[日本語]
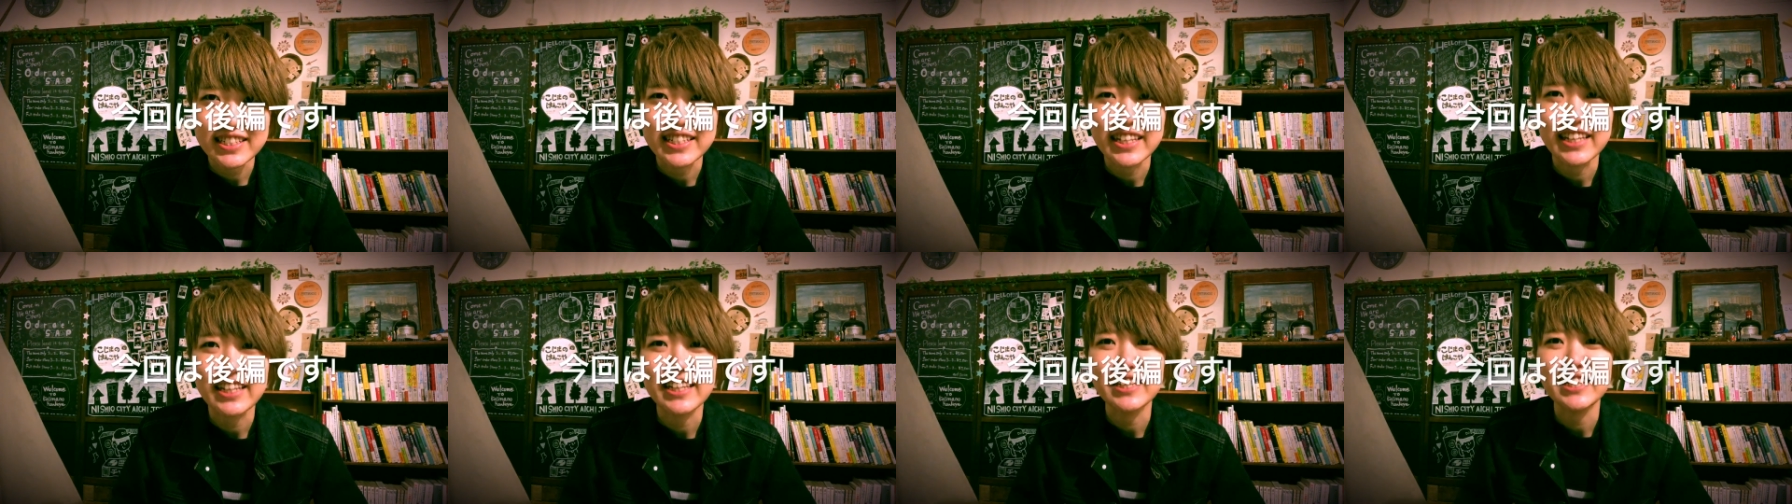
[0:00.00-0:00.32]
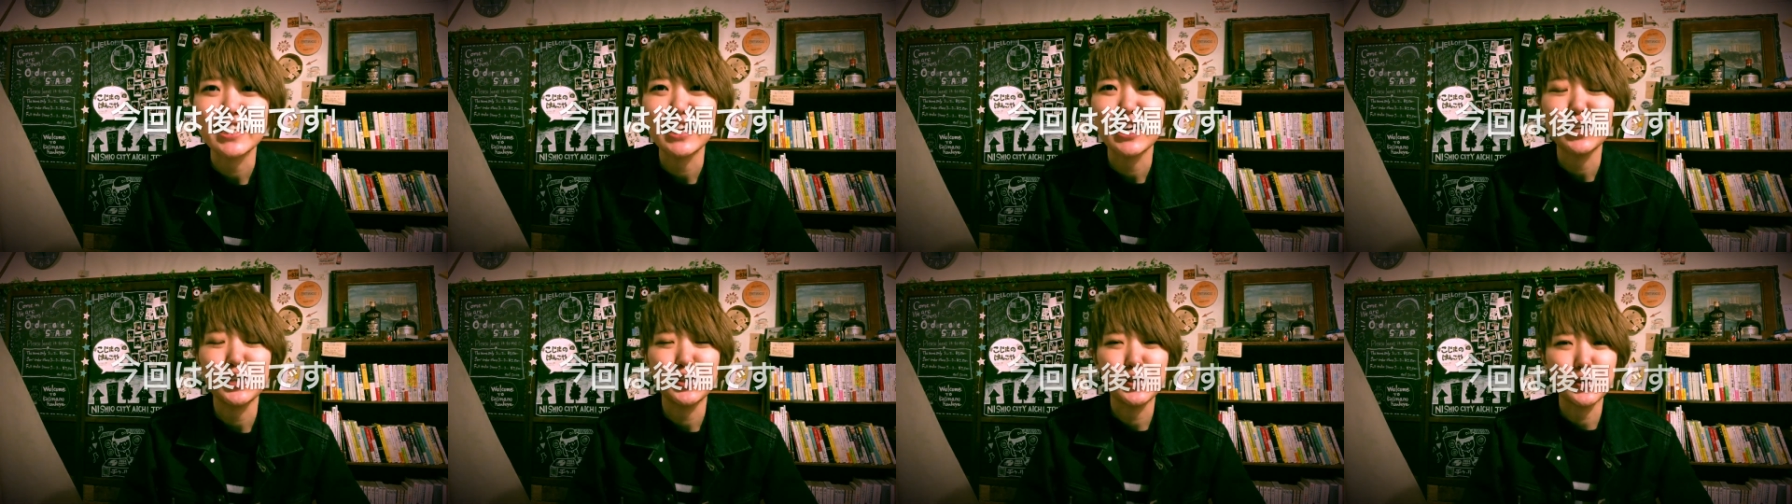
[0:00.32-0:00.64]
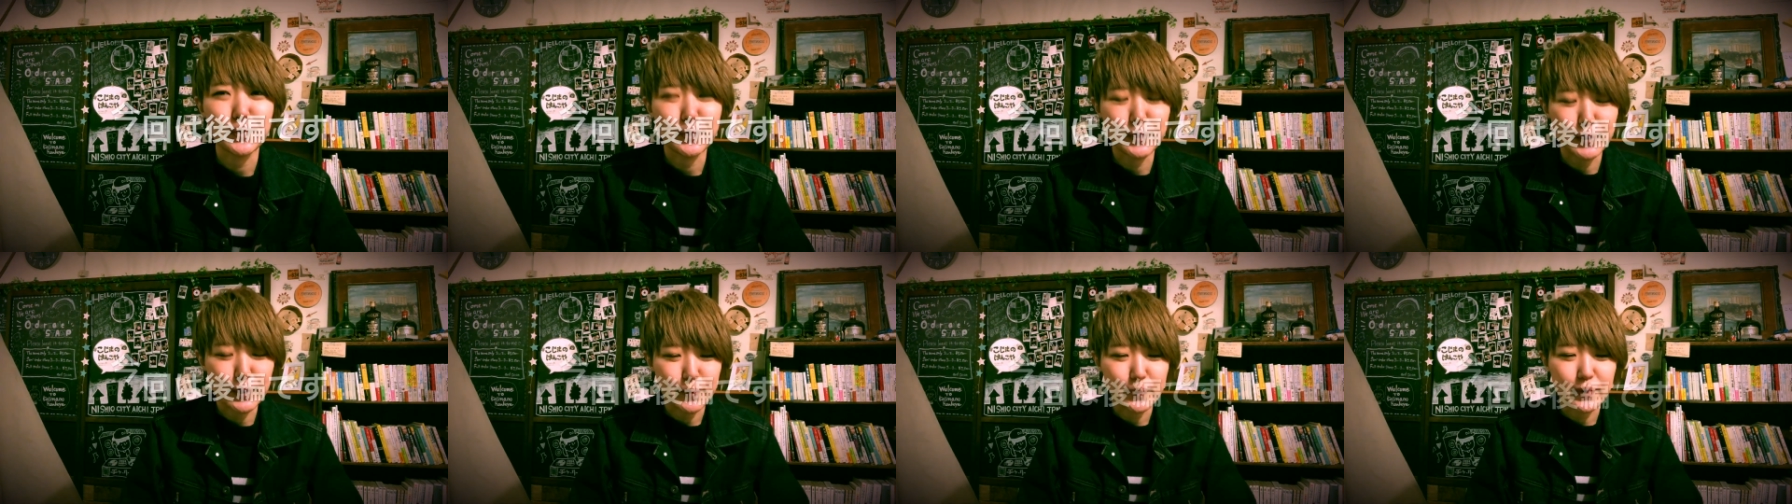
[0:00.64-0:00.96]
ししていきたい
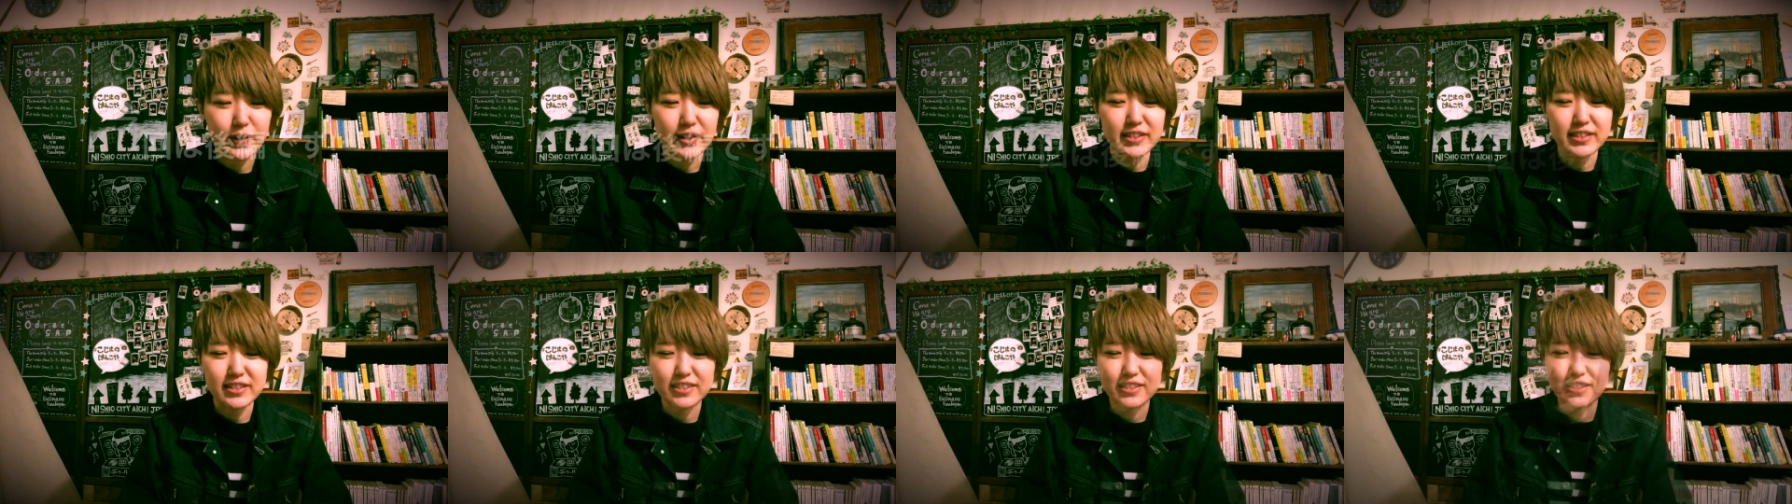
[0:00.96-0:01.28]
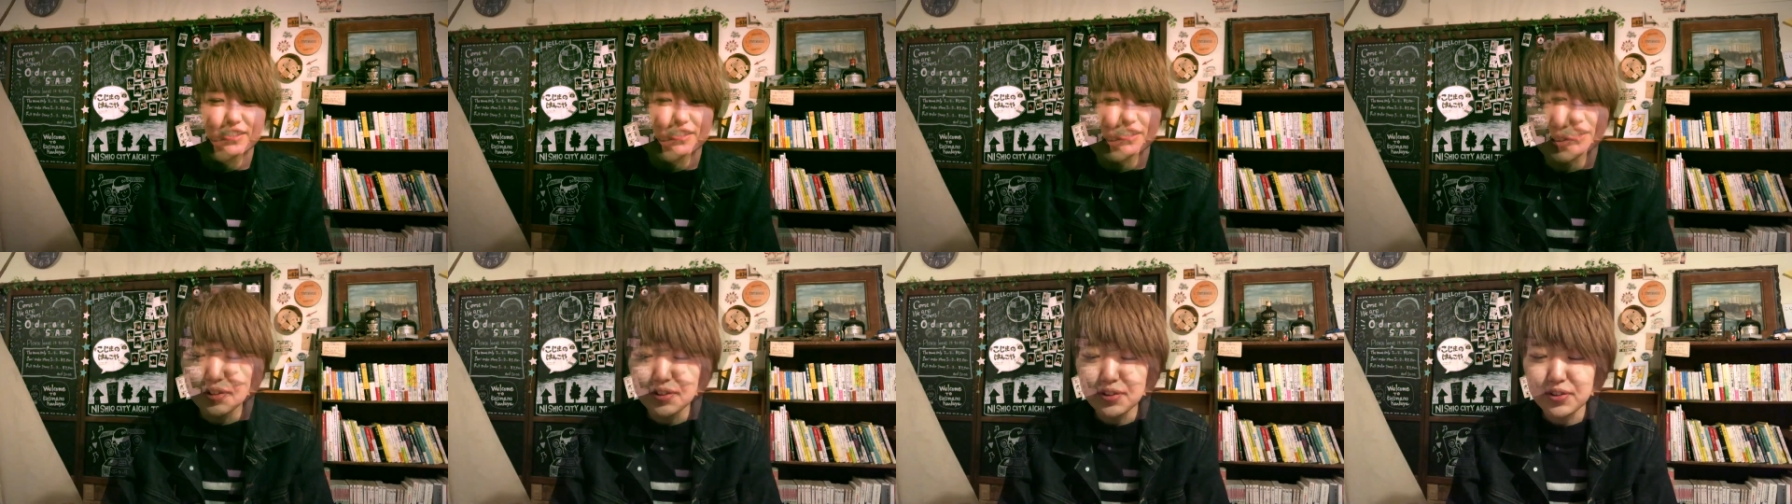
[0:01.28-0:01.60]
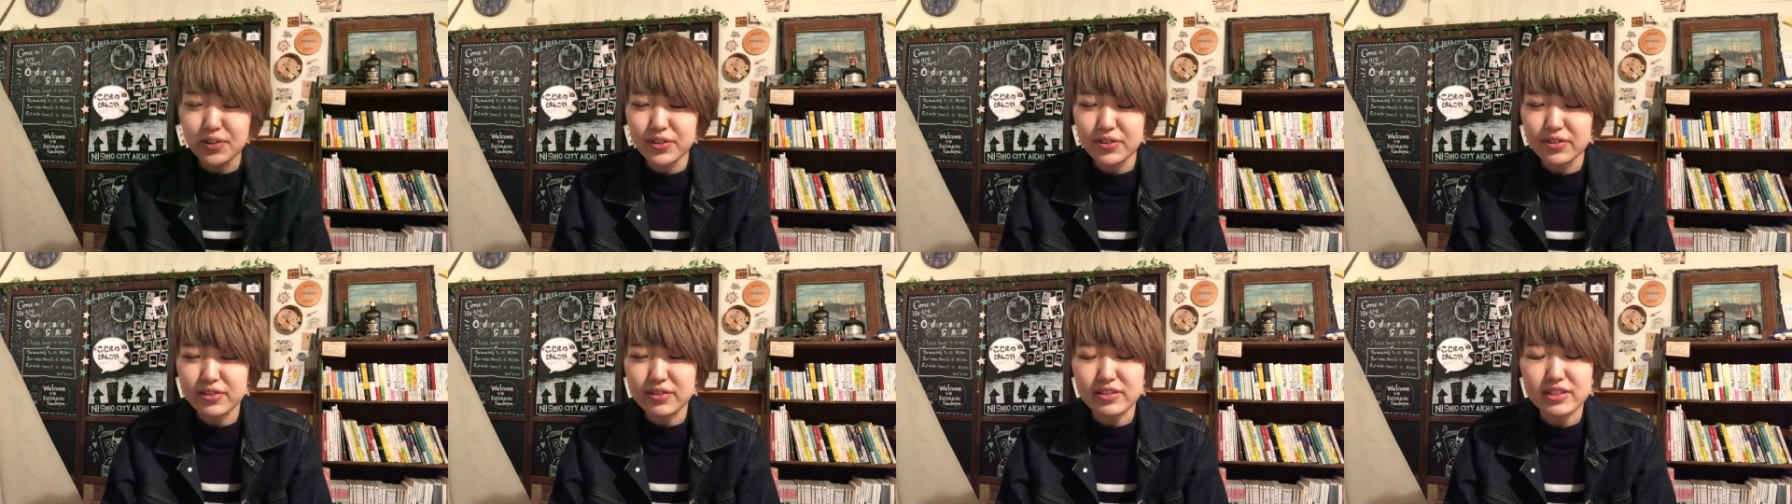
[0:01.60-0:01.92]
と思いますいろい
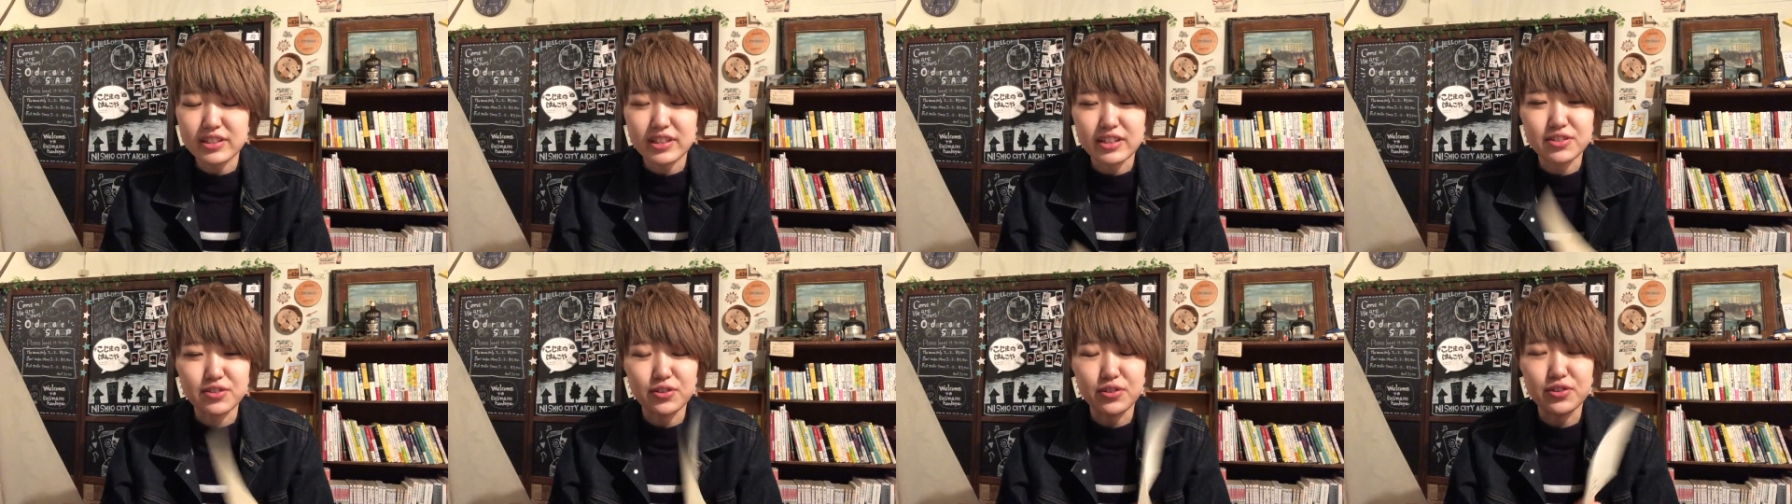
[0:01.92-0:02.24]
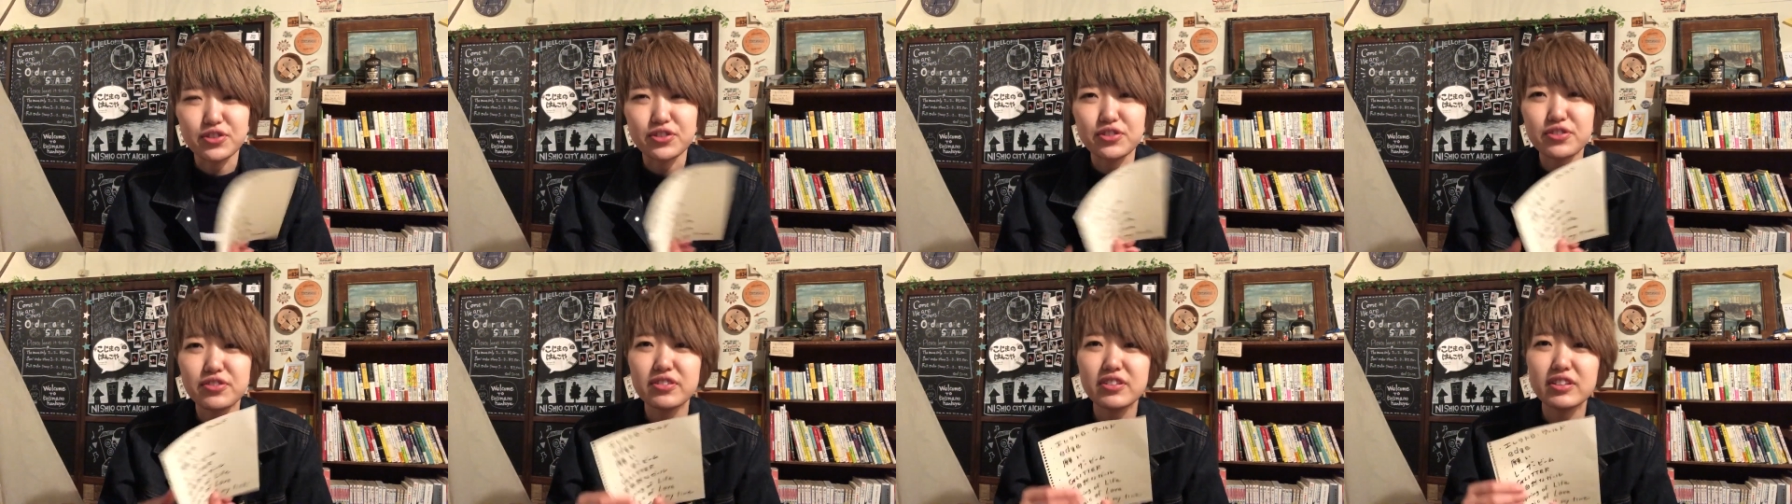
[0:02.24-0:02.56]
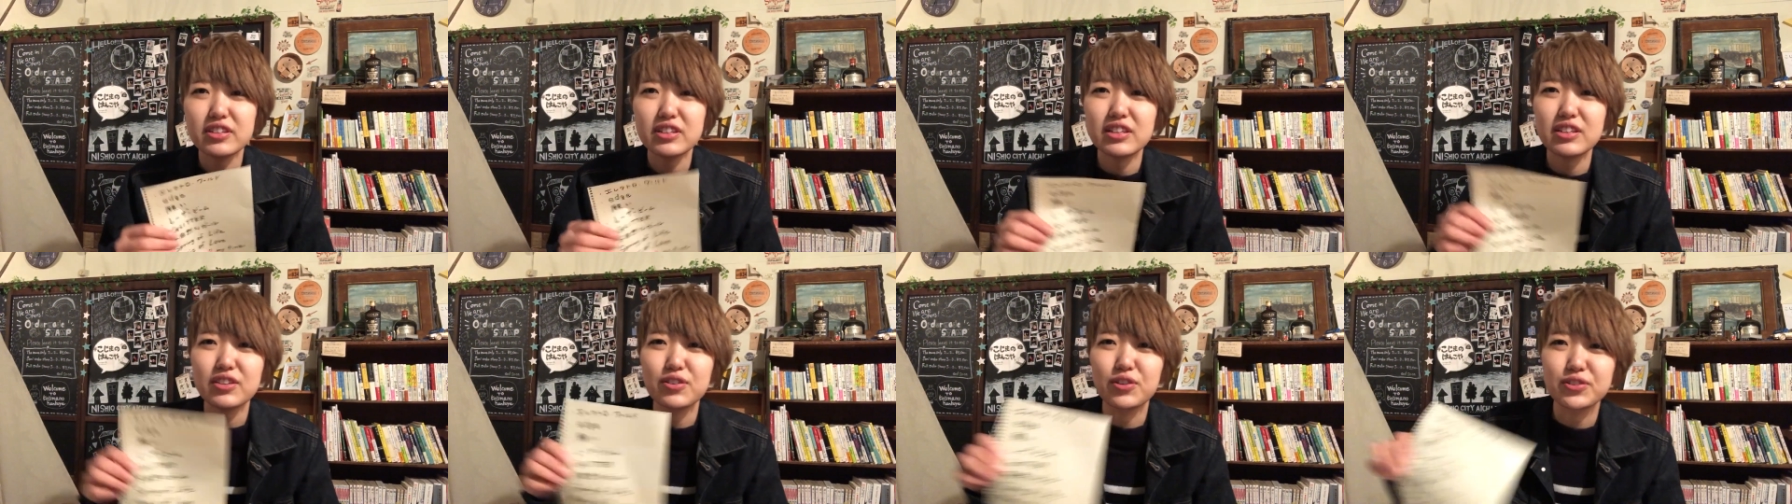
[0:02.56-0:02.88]
ろじゃあちょっと
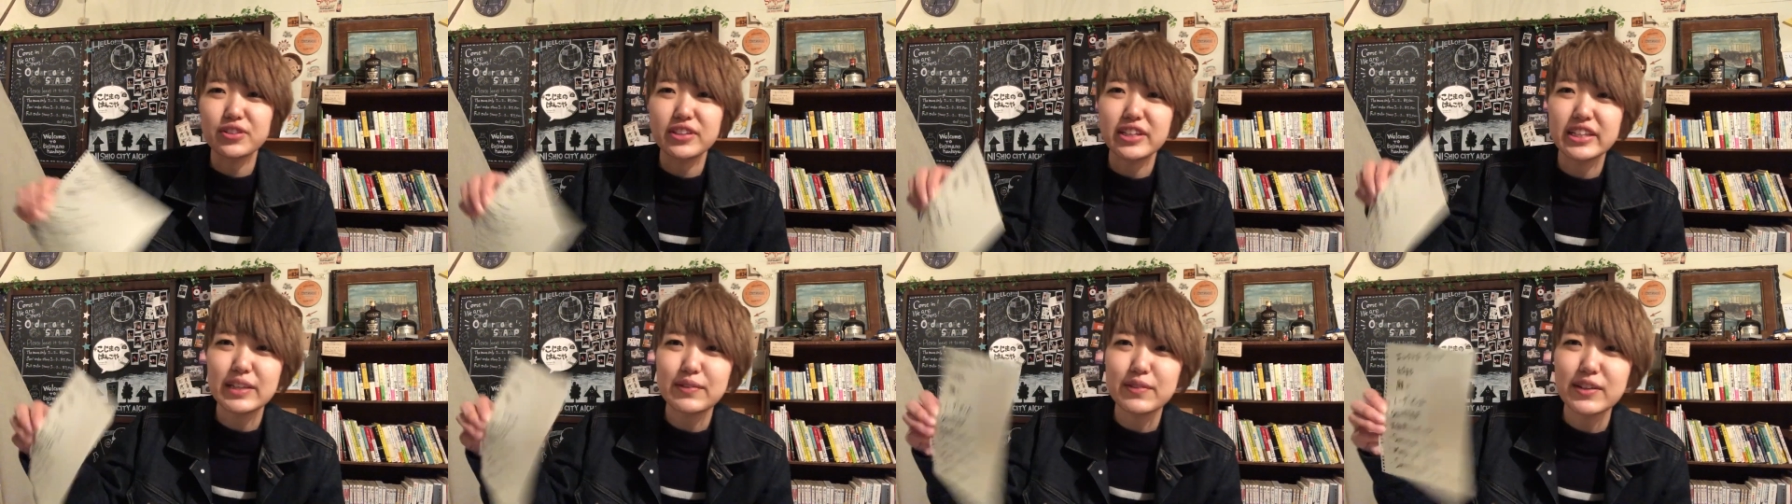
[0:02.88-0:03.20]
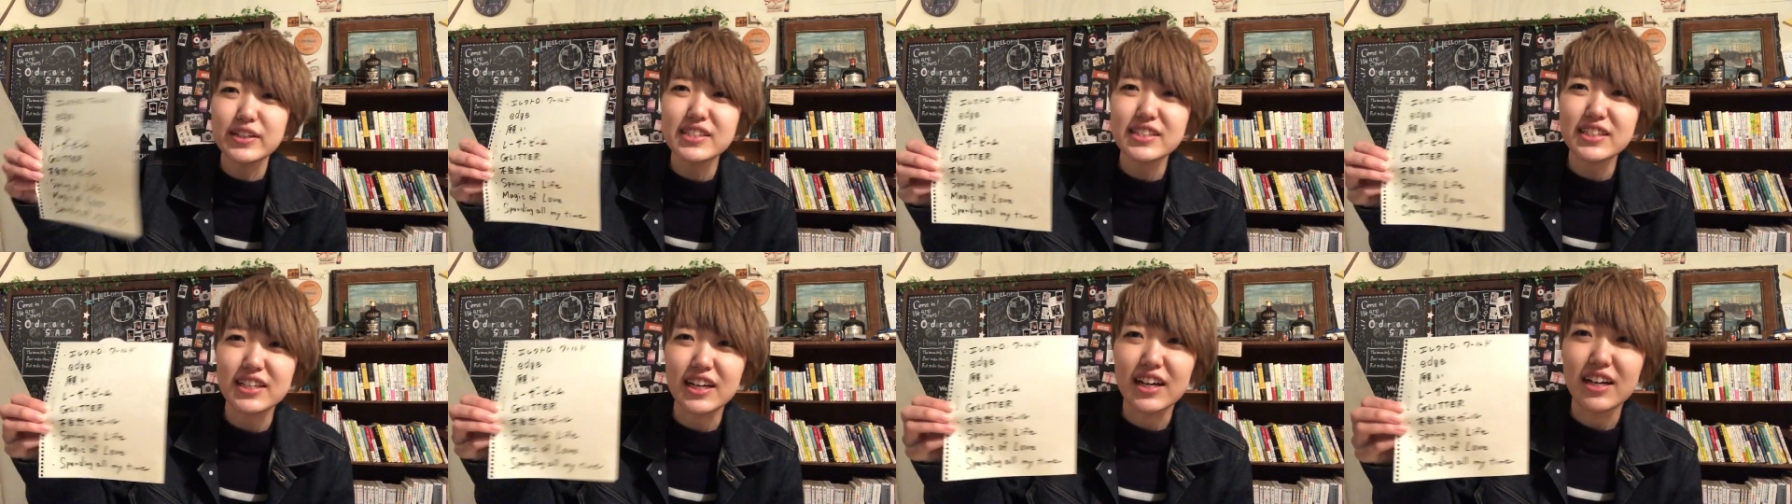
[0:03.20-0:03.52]
順に追ってきます